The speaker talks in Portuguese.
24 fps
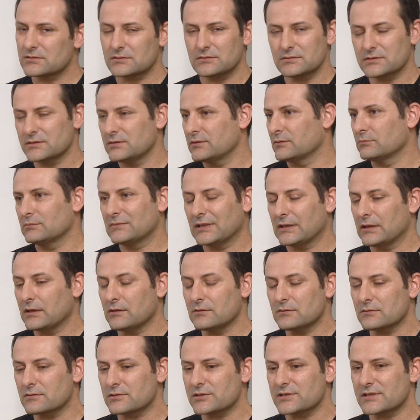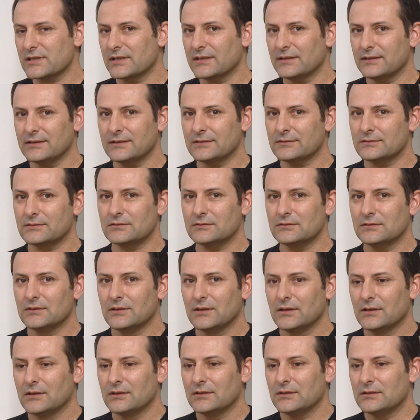conseguiam meter lá o recheio dentro uh,
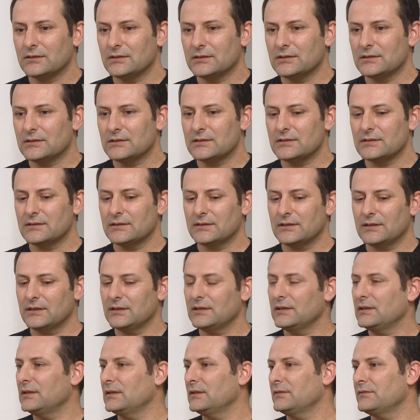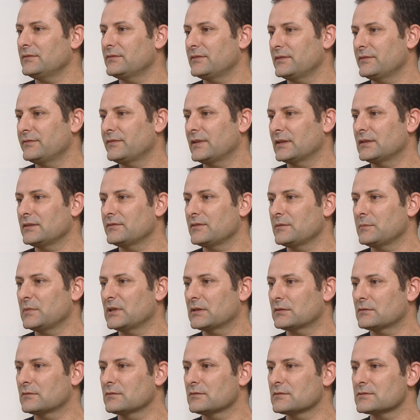e
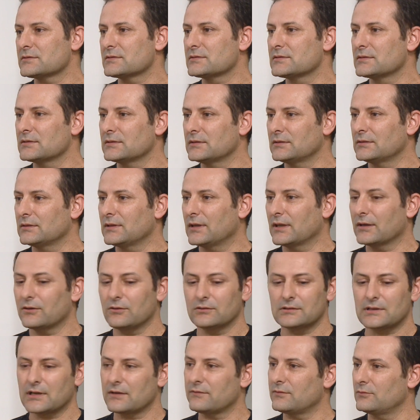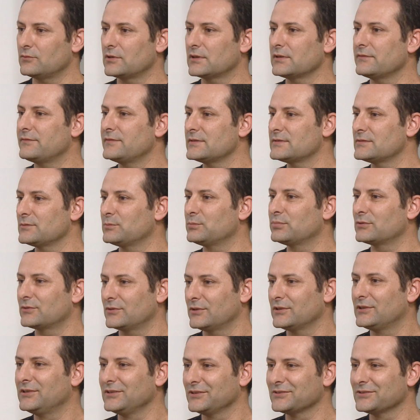efetivamente não se encontrava o orifício por onde